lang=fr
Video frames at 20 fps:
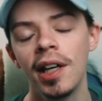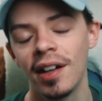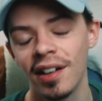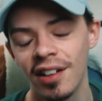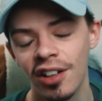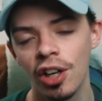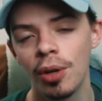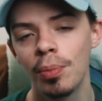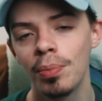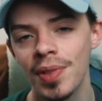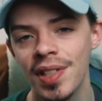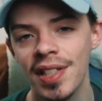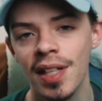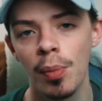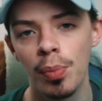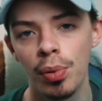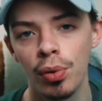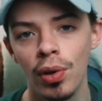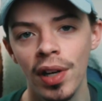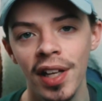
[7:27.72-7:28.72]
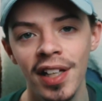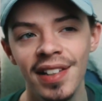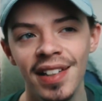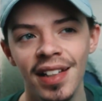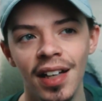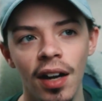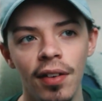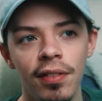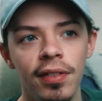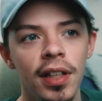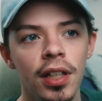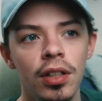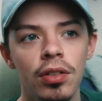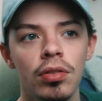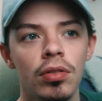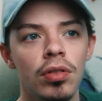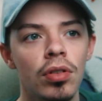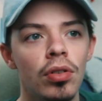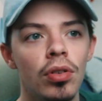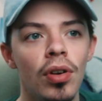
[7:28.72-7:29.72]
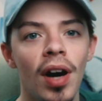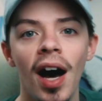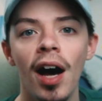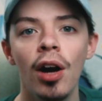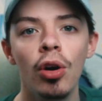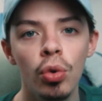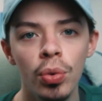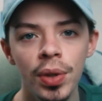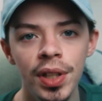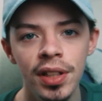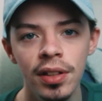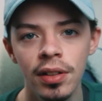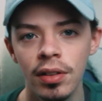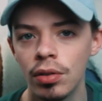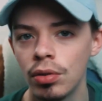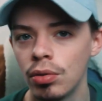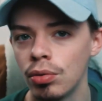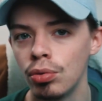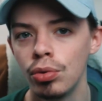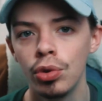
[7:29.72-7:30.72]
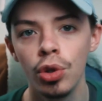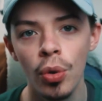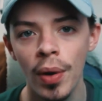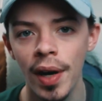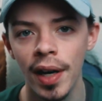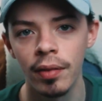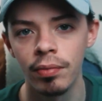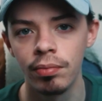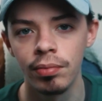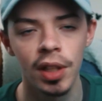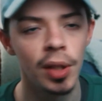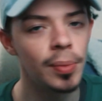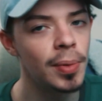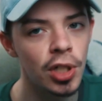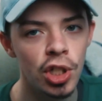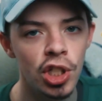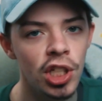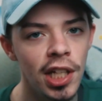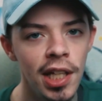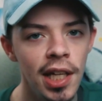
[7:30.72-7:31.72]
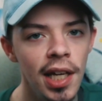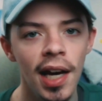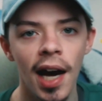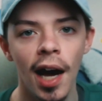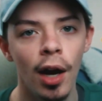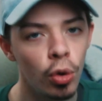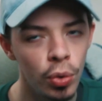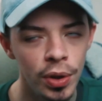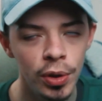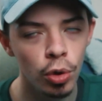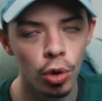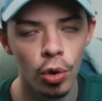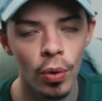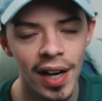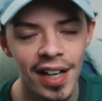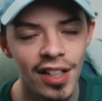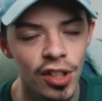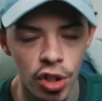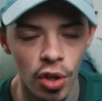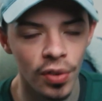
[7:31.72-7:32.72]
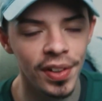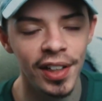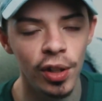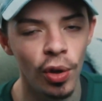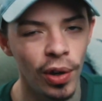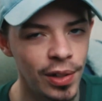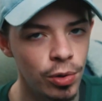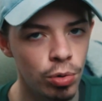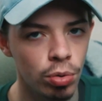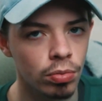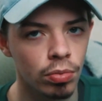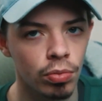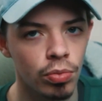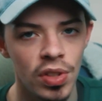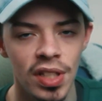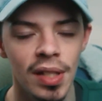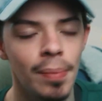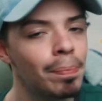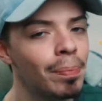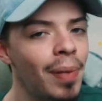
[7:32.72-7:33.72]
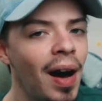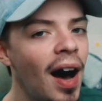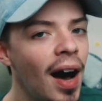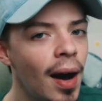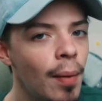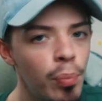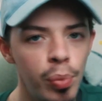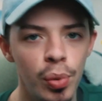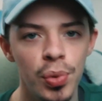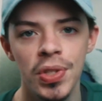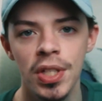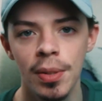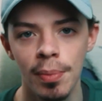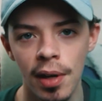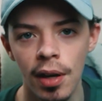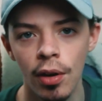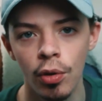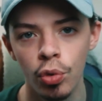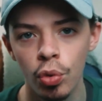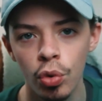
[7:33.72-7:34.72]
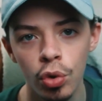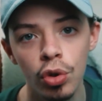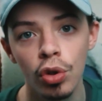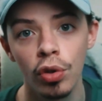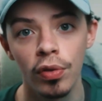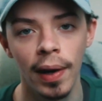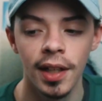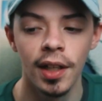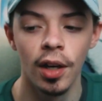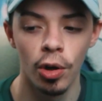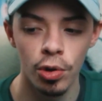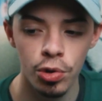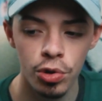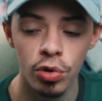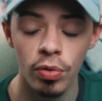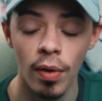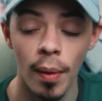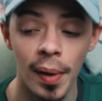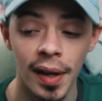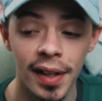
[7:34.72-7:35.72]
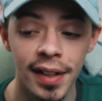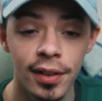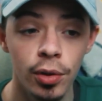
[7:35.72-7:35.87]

comme ça peut l'être avec euh, Halloween ou Noël. Imaginez Halloween ou Noël sans décoration, c'est pas possible. Donc euh, voilà. Ensuite, on va parler